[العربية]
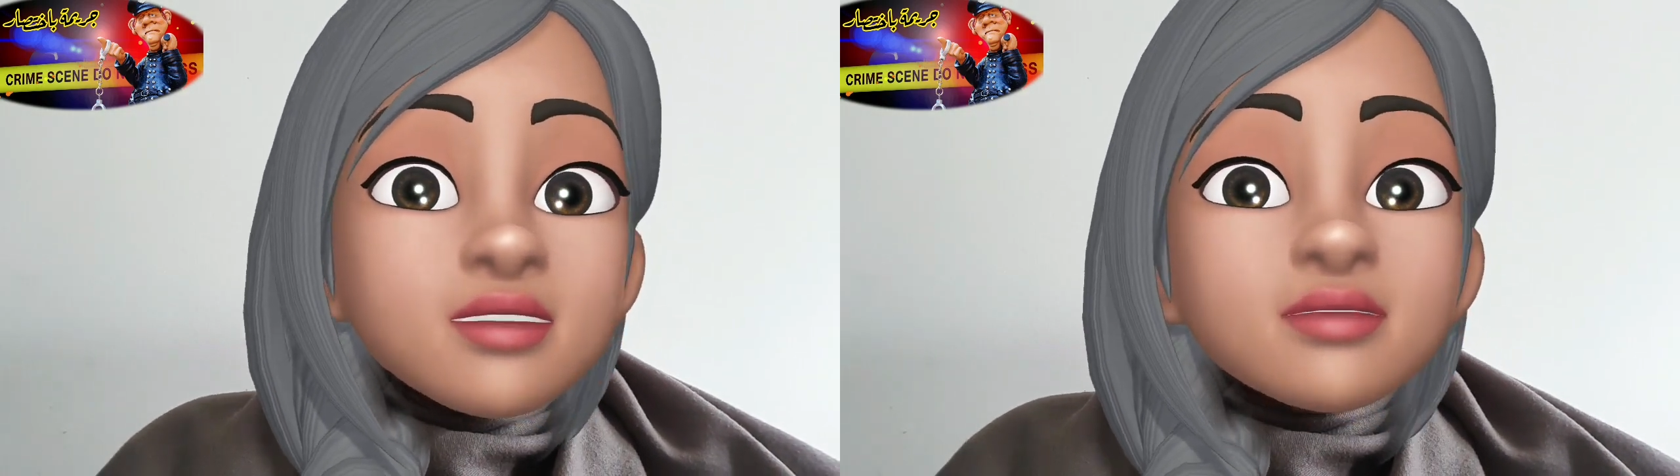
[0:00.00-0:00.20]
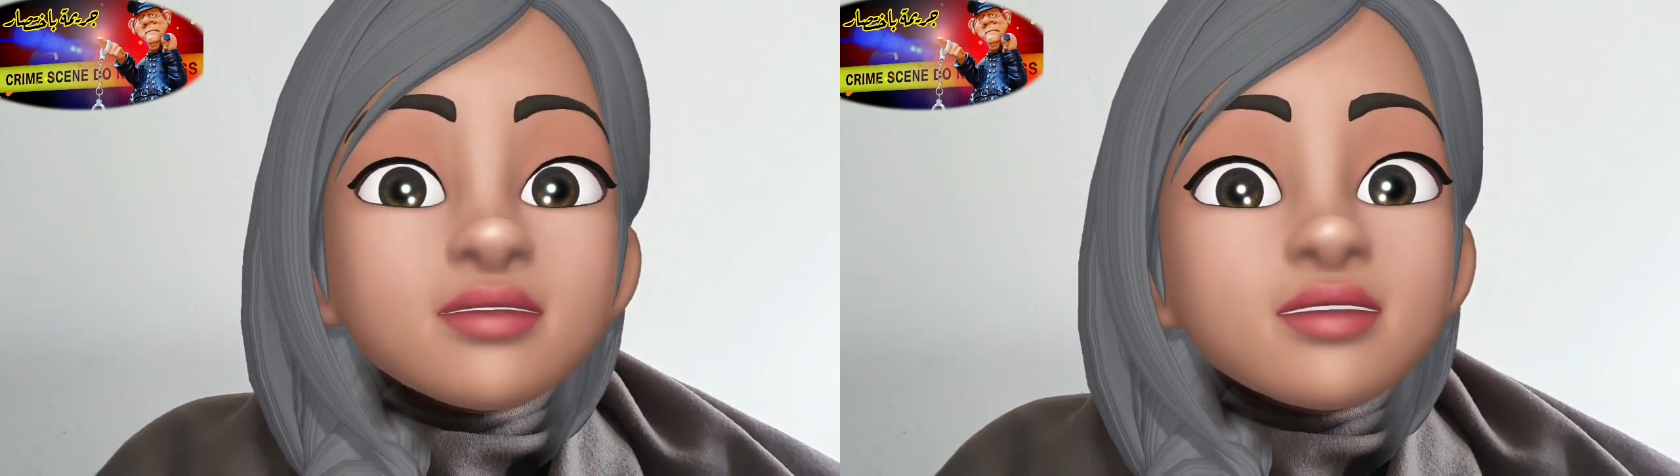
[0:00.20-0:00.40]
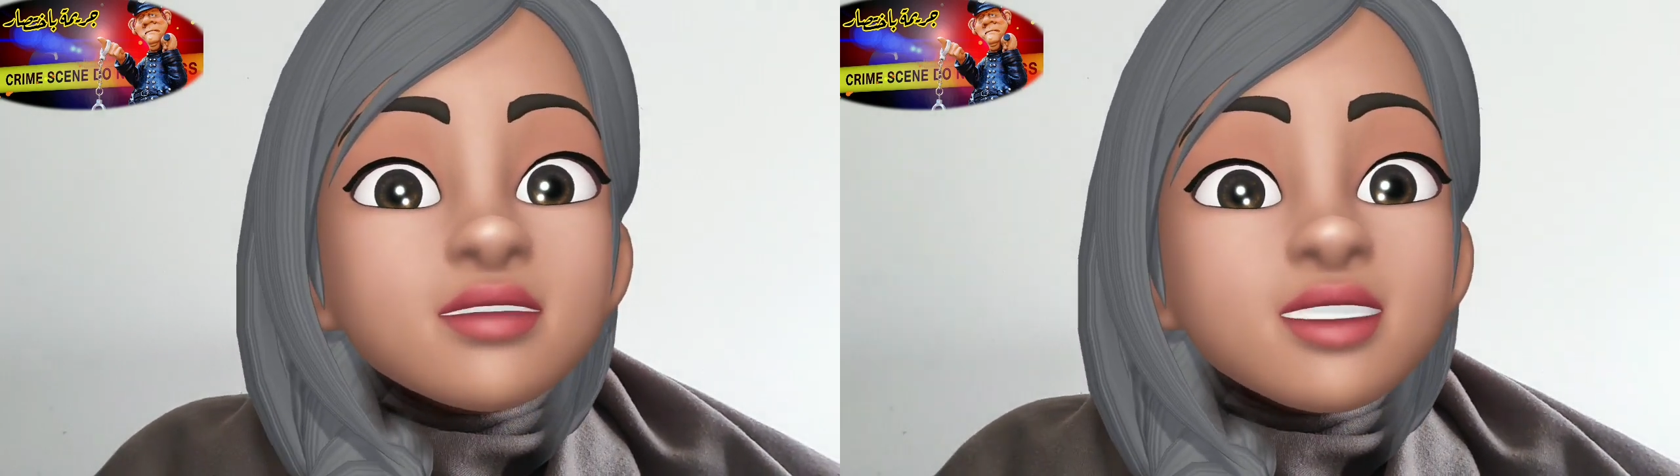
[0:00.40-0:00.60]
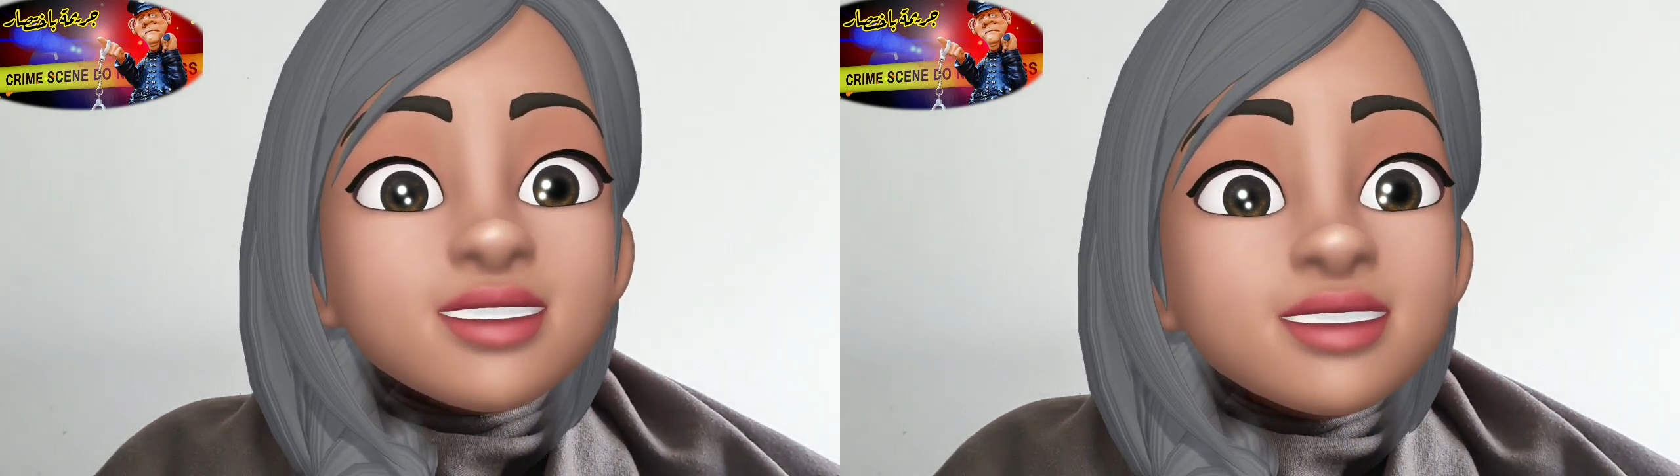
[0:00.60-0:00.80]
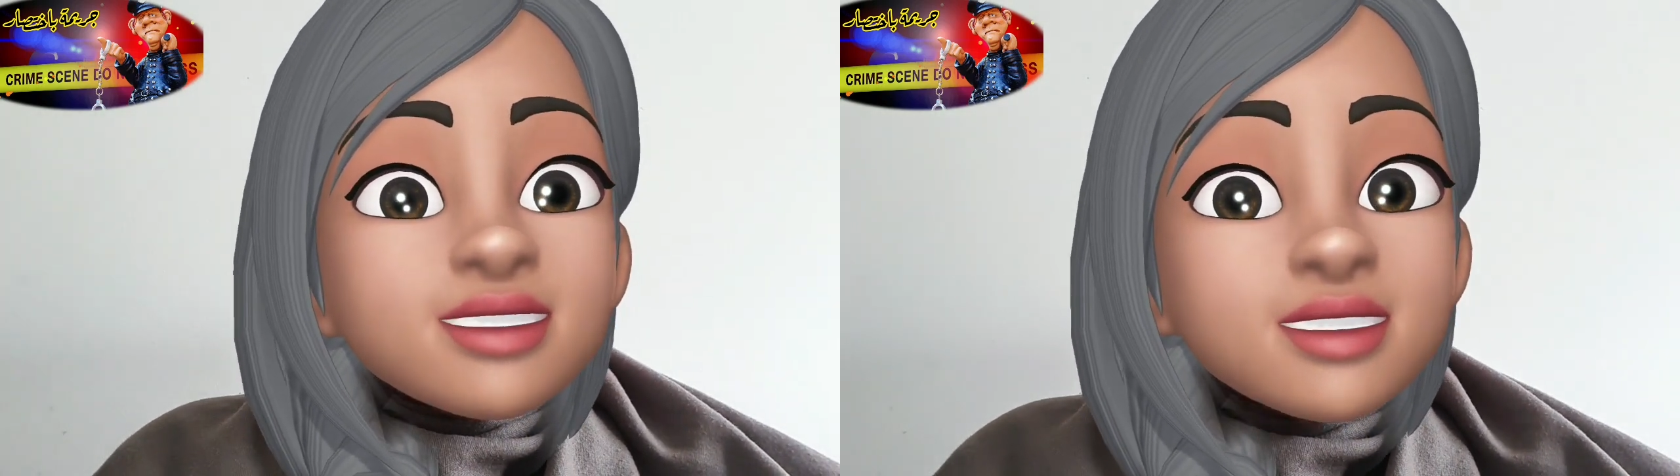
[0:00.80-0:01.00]

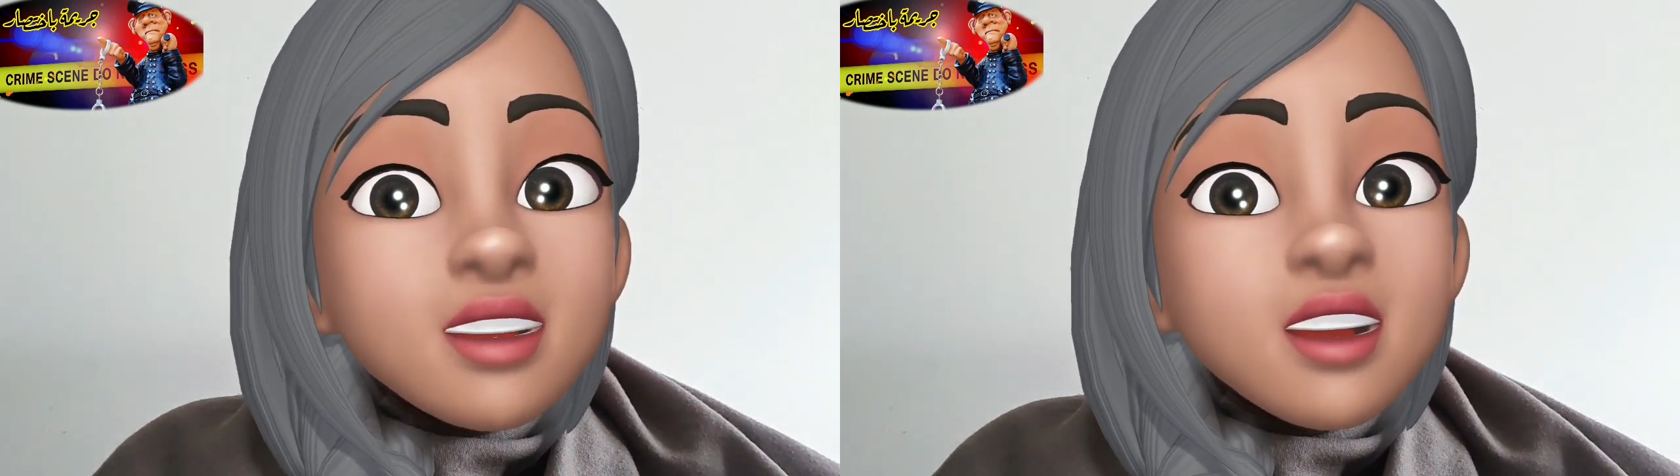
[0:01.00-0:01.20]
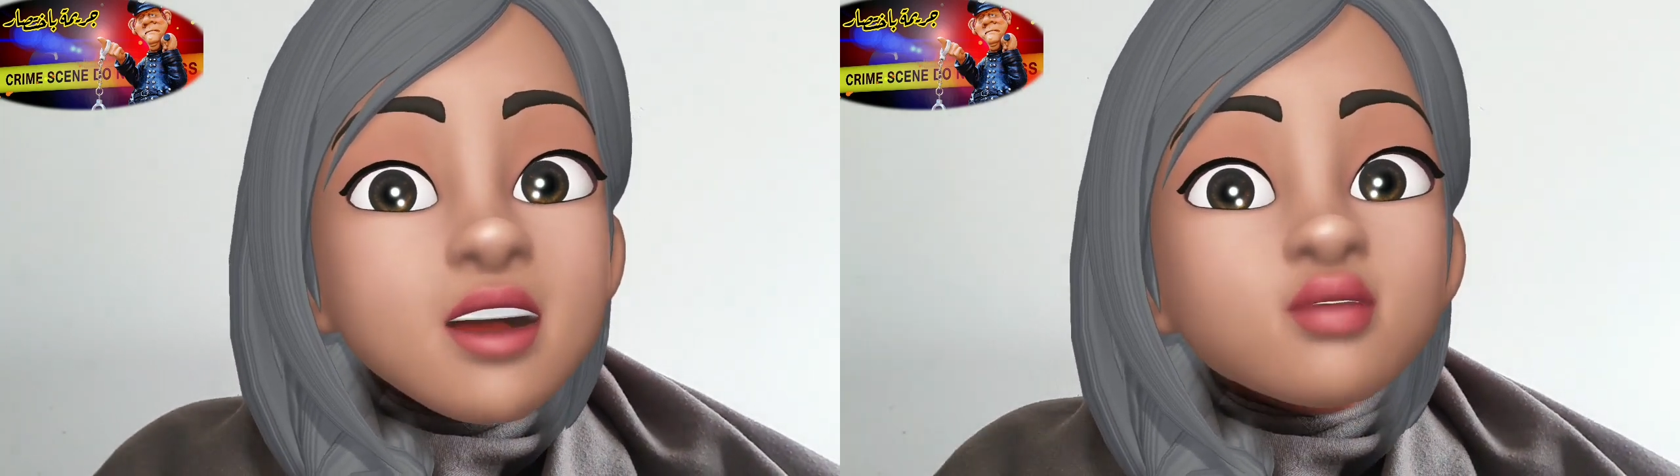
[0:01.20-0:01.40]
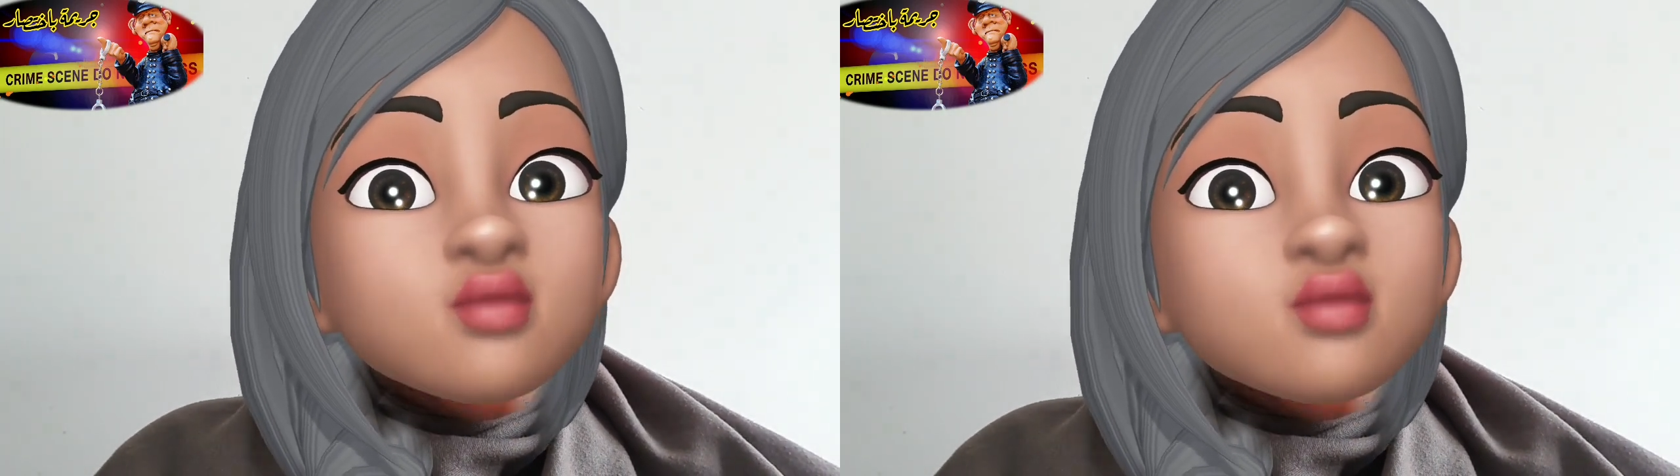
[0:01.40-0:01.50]
بالاغتصاب